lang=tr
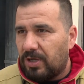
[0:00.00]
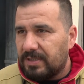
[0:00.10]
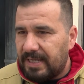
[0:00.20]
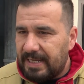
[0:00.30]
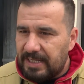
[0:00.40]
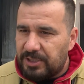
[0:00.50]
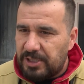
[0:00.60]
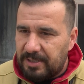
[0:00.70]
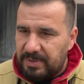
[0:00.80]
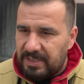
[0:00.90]
anda 50
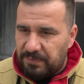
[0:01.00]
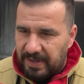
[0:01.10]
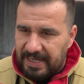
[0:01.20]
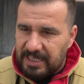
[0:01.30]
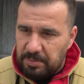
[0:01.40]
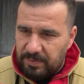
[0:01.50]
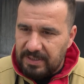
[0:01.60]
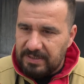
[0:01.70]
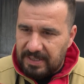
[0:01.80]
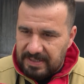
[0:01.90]
kişilik bir itfaiye ekibi
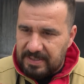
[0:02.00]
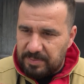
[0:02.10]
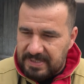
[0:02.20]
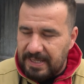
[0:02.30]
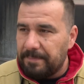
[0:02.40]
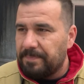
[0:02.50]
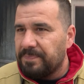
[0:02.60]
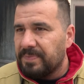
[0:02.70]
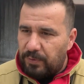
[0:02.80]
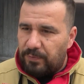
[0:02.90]
var tesisimizde.
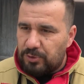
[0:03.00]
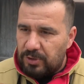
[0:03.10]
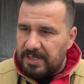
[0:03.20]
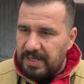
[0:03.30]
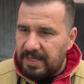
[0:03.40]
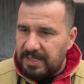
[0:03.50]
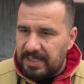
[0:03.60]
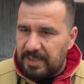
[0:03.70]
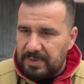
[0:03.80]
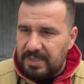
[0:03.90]
Profesyonel yangın
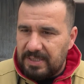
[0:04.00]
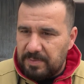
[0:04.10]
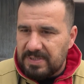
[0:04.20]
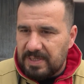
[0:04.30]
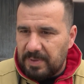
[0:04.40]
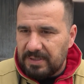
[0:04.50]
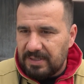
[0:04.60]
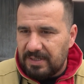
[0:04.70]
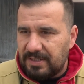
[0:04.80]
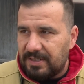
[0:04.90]
ekibi dediğimiz zaman
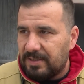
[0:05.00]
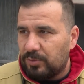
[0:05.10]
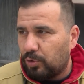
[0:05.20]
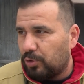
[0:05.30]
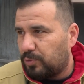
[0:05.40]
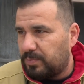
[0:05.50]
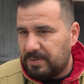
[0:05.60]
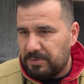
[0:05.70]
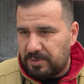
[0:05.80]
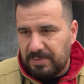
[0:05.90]
e, Toros
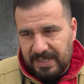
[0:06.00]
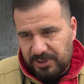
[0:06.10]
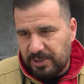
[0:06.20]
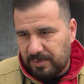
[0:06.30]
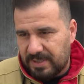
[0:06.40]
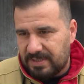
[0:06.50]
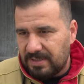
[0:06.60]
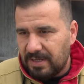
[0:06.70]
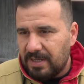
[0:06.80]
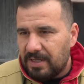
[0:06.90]
bizim için bir kaçınılmaz.
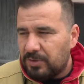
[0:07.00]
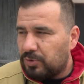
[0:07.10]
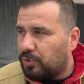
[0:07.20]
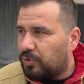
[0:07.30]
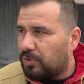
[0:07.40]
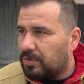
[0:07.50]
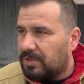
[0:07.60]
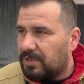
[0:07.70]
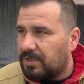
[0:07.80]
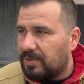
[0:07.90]
Çünkü
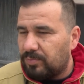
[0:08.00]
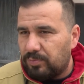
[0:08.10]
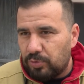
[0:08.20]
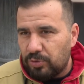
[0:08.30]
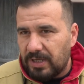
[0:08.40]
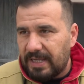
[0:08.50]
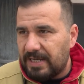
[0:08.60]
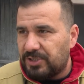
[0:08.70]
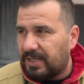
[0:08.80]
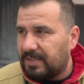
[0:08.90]
e, burada
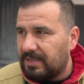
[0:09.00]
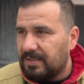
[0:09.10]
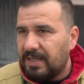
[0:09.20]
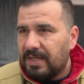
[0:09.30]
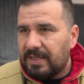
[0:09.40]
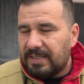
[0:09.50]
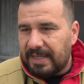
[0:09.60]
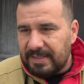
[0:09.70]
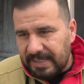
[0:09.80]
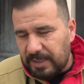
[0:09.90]
gerçekten
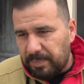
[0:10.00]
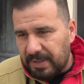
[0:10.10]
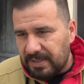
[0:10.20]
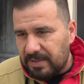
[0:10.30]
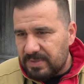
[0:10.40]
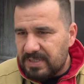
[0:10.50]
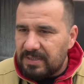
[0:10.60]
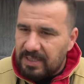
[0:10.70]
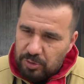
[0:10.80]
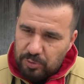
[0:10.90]
kendi ekipmanlarımızı,
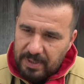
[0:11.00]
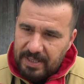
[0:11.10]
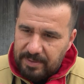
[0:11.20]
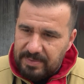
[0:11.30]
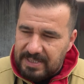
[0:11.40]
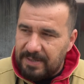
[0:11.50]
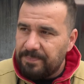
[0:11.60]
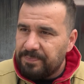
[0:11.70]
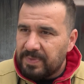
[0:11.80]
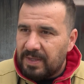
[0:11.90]
tecrübelerimizi,
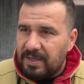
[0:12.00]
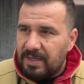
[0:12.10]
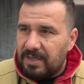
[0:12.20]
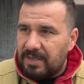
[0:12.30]
e,